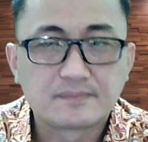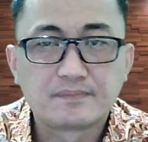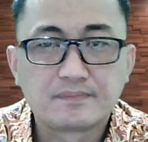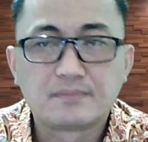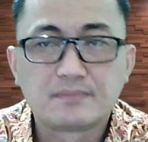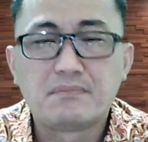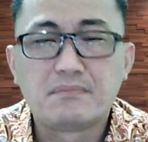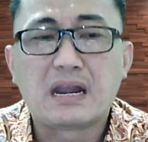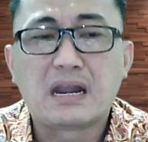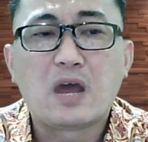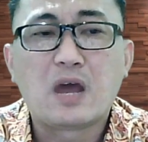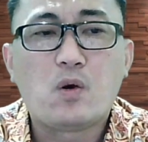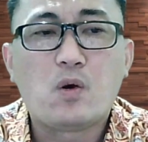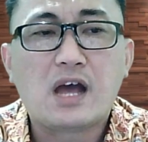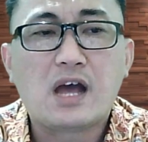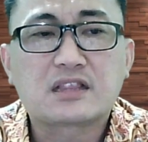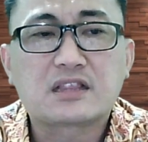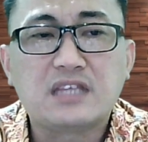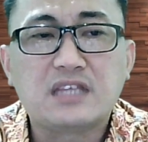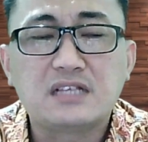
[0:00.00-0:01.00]

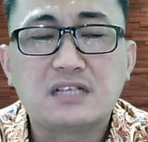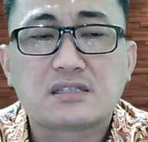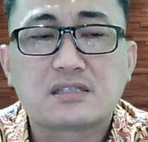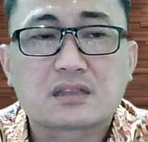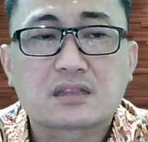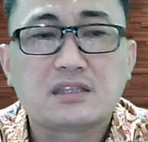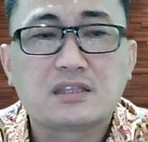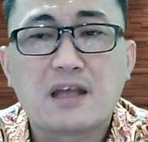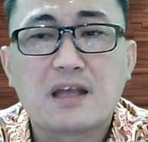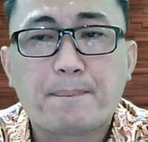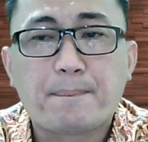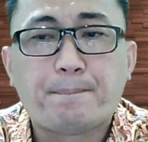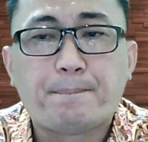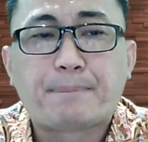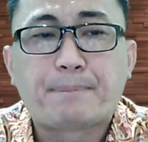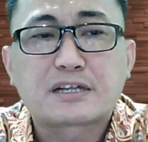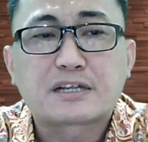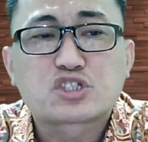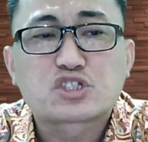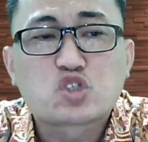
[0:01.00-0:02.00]
melewati setiap
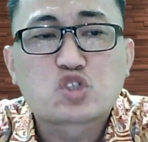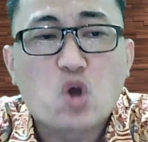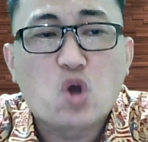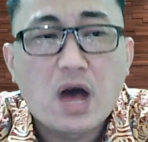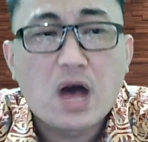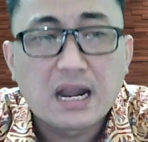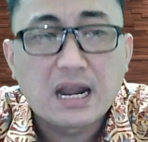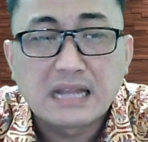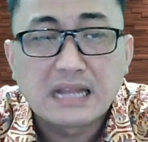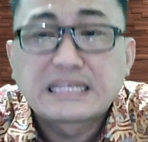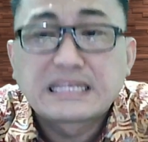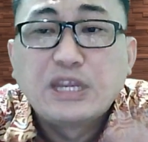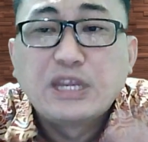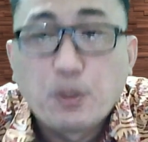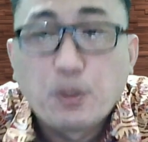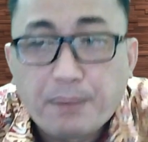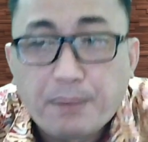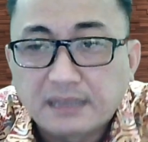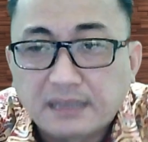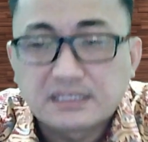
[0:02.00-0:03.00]
persoalan
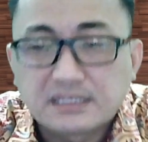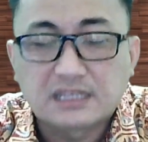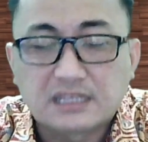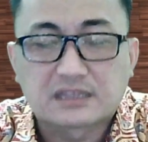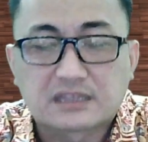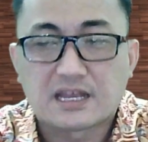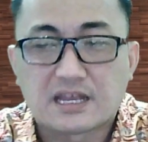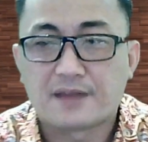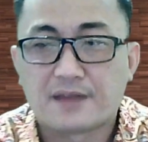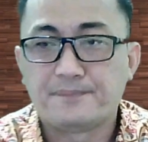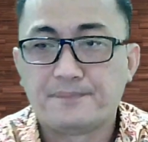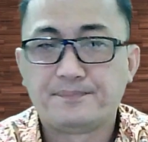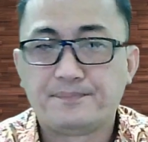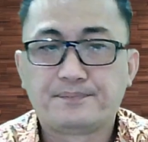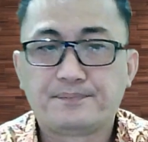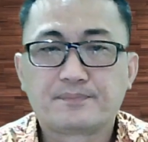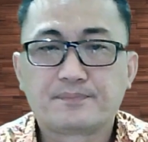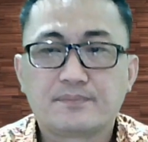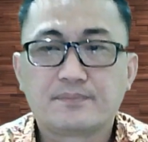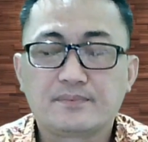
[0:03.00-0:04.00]
kehidupan kita.
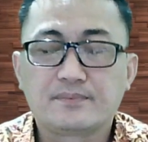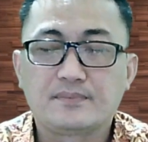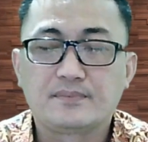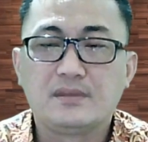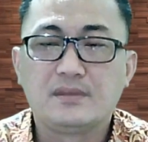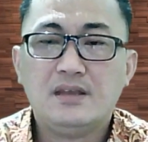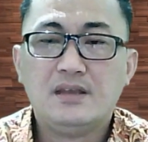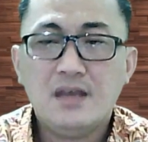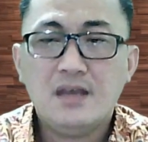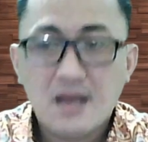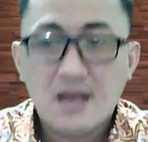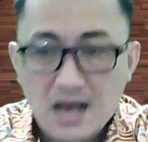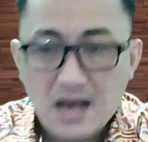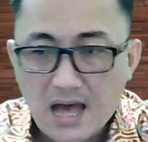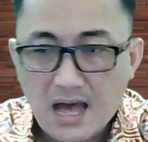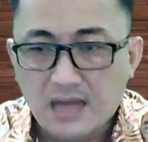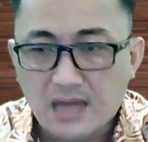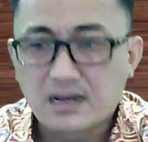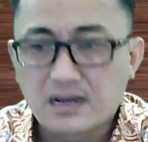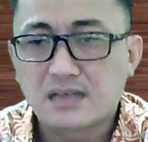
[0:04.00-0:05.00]

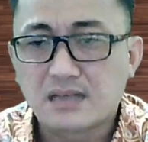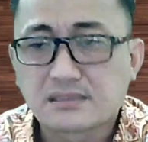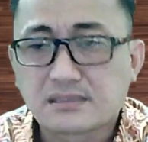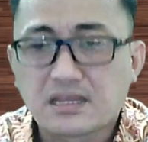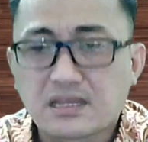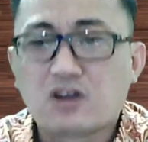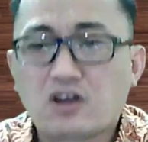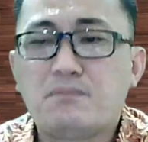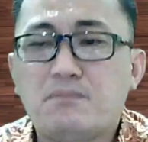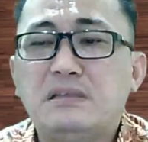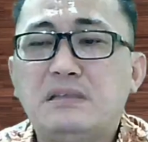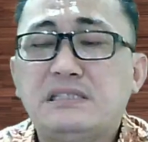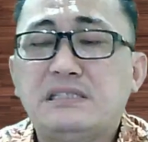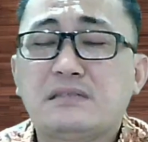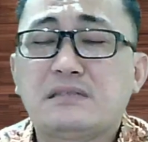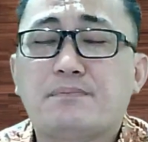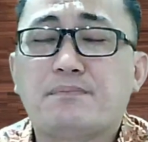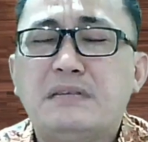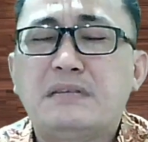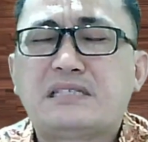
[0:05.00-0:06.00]
Allah selalu
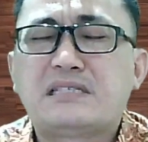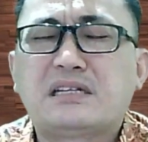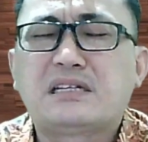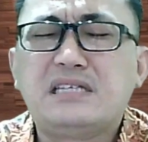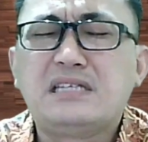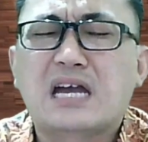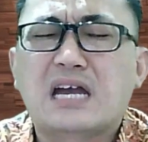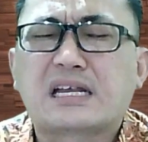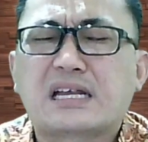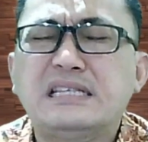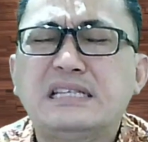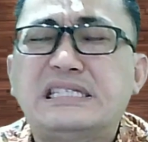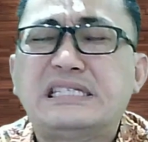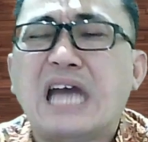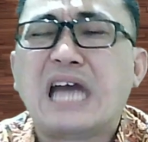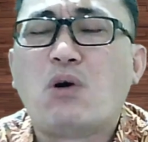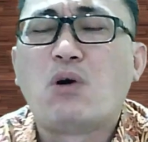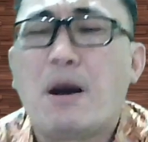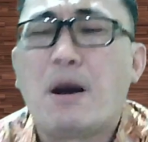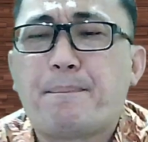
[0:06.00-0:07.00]
menyediakan
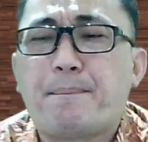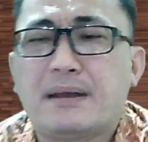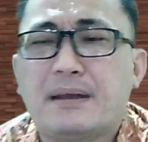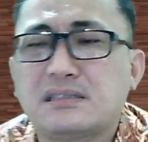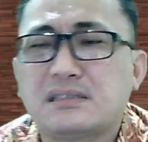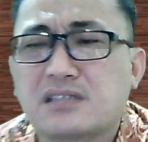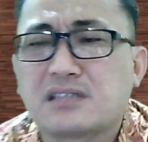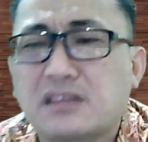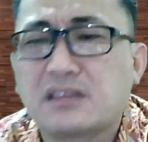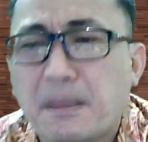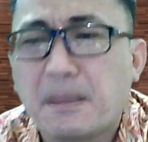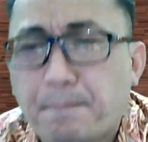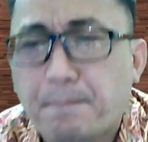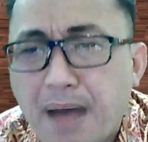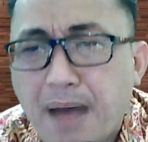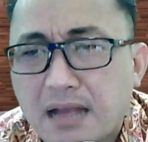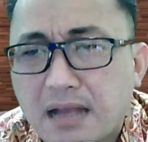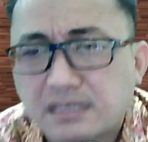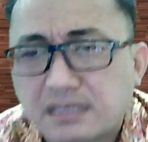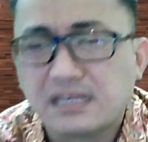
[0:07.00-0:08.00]
jawaban setiap
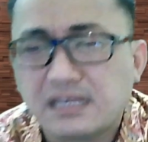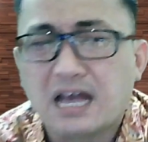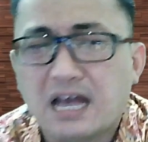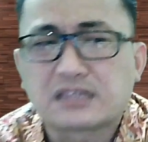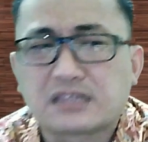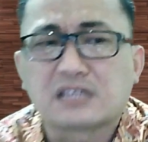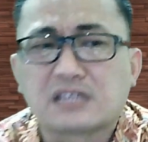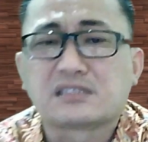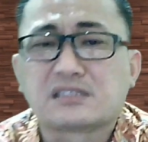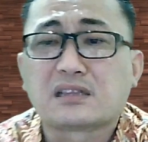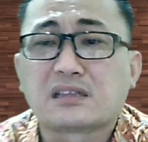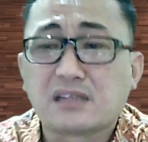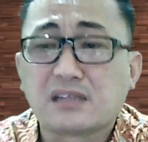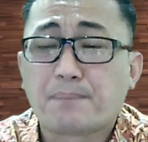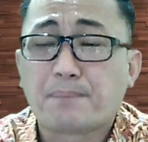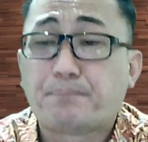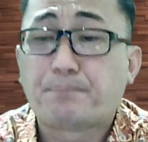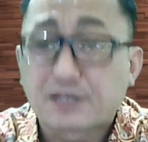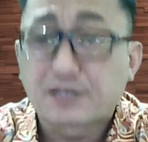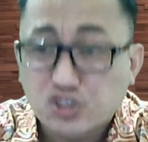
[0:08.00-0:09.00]
pagi atas
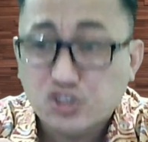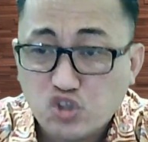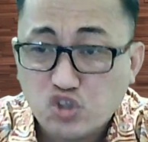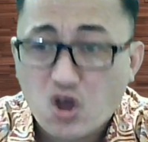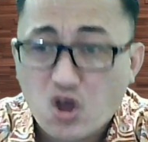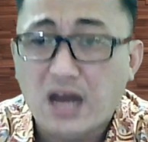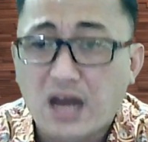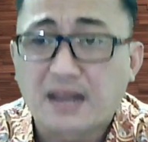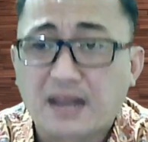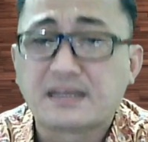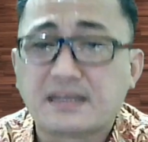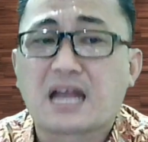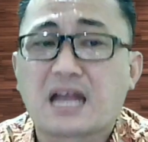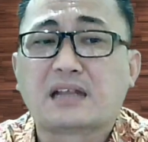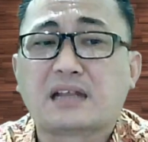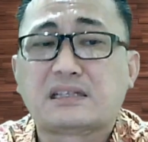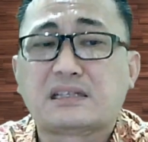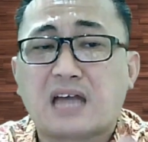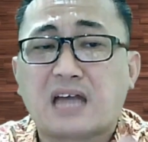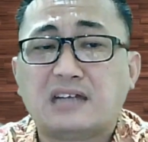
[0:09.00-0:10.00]
setiap persoalan yang akan
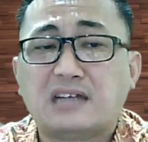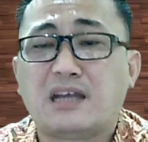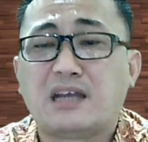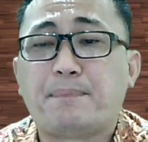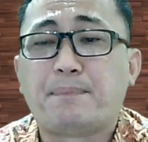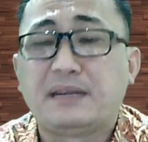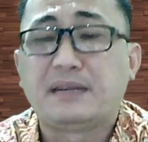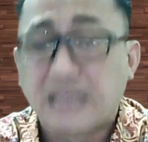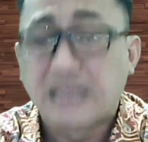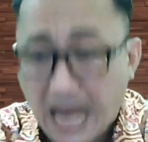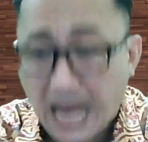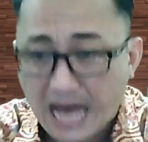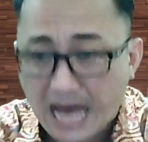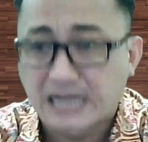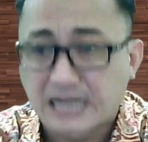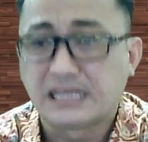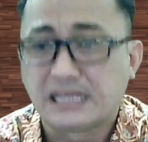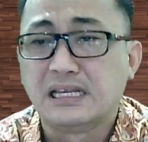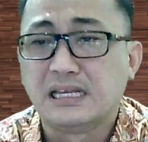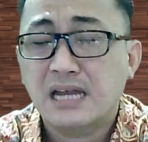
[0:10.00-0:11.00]
kita hadapi di
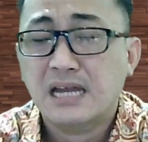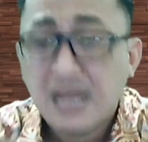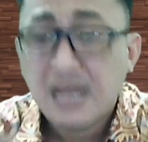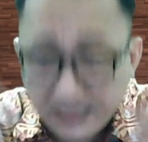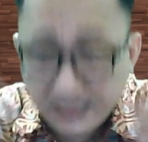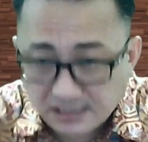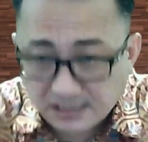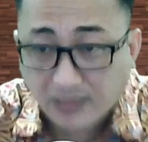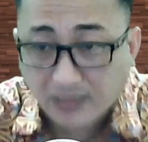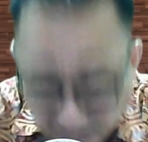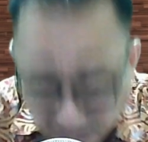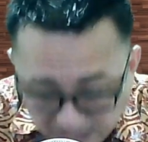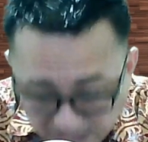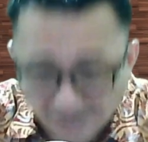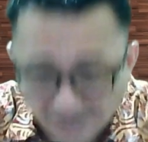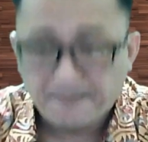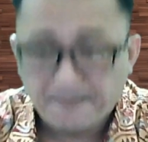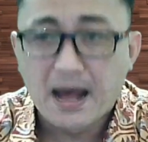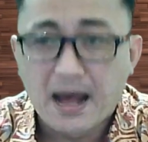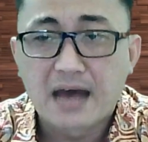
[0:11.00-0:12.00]
hari,
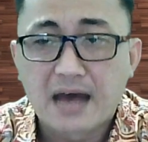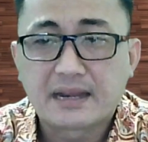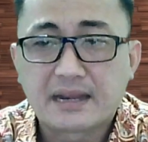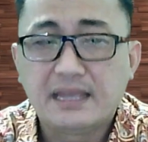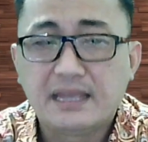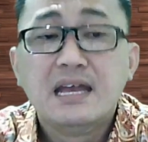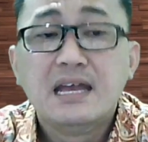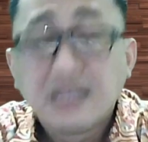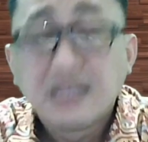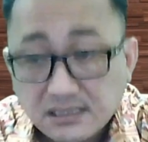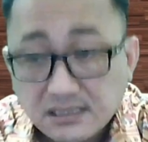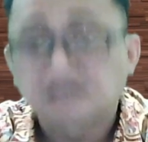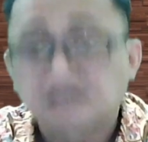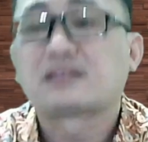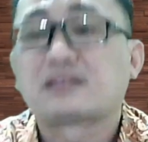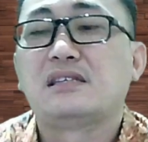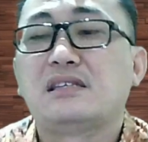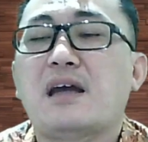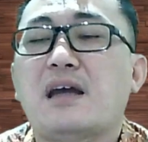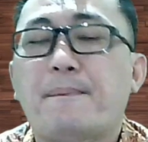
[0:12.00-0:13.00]
setiap hari,
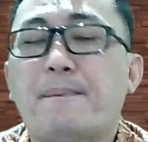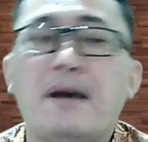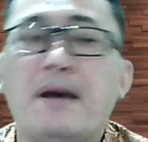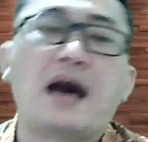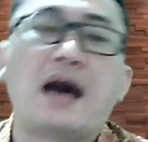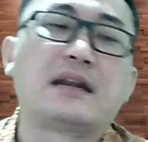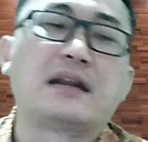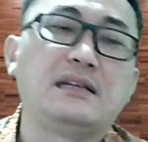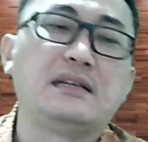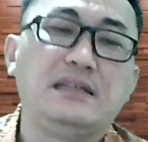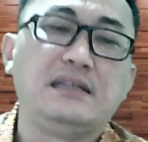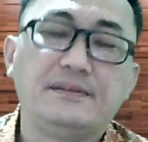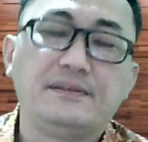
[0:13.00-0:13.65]
setiap hari.